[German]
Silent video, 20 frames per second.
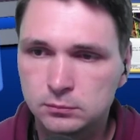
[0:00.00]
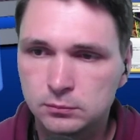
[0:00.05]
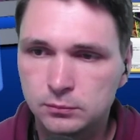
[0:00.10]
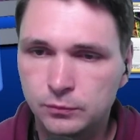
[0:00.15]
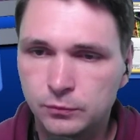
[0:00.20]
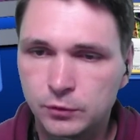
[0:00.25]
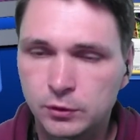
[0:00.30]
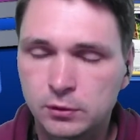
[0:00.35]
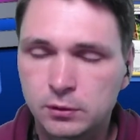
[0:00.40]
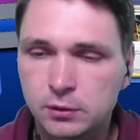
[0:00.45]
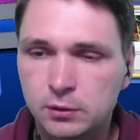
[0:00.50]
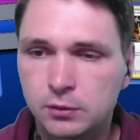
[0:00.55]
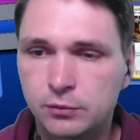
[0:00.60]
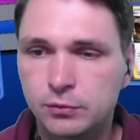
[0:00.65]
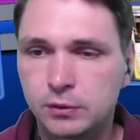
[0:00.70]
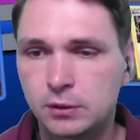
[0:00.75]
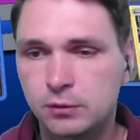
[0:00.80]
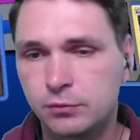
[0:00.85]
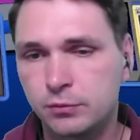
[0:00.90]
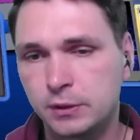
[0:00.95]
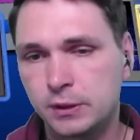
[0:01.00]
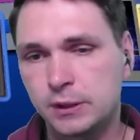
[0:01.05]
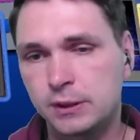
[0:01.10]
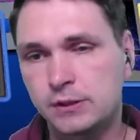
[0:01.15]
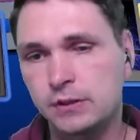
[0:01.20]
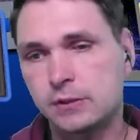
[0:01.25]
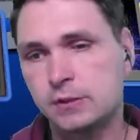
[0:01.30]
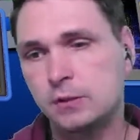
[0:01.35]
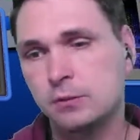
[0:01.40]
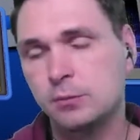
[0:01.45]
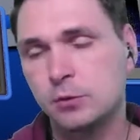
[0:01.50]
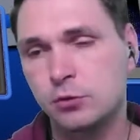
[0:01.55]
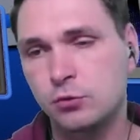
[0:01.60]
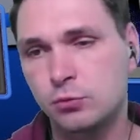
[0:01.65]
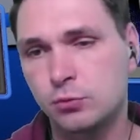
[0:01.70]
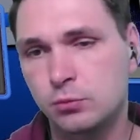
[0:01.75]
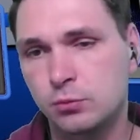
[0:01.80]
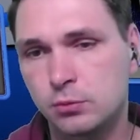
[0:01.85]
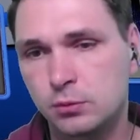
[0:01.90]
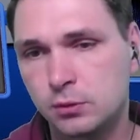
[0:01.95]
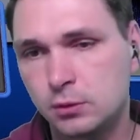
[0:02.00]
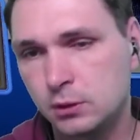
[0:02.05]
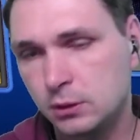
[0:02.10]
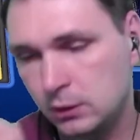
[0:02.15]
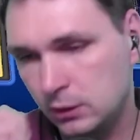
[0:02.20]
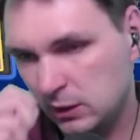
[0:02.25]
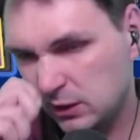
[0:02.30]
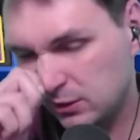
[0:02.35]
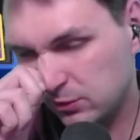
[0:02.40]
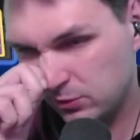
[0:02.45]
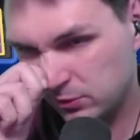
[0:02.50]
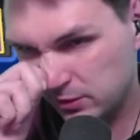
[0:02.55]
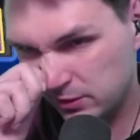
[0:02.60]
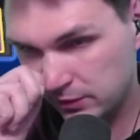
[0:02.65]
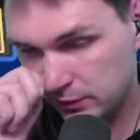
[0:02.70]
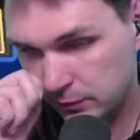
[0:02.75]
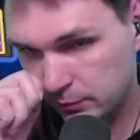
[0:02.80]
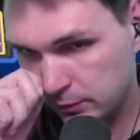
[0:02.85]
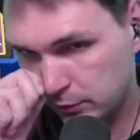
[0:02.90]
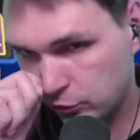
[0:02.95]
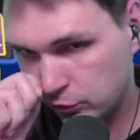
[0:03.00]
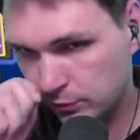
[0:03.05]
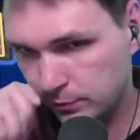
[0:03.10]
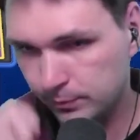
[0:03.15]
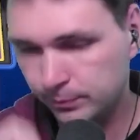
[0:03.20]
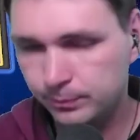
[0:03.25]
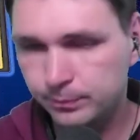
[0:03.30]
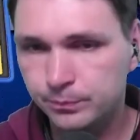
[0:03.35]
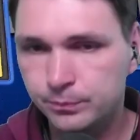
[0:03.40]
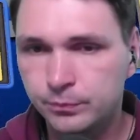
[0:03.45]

wir können auf jeden Fall jetzt immer schon jede Runde switchen